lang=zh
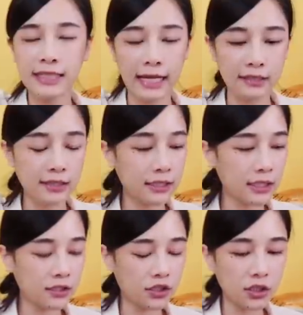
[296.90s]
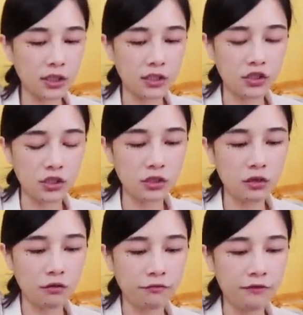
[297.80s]
下来是这件心灵鸡
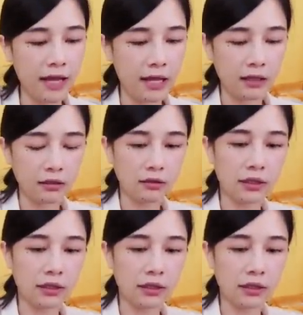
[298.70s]
肉饭，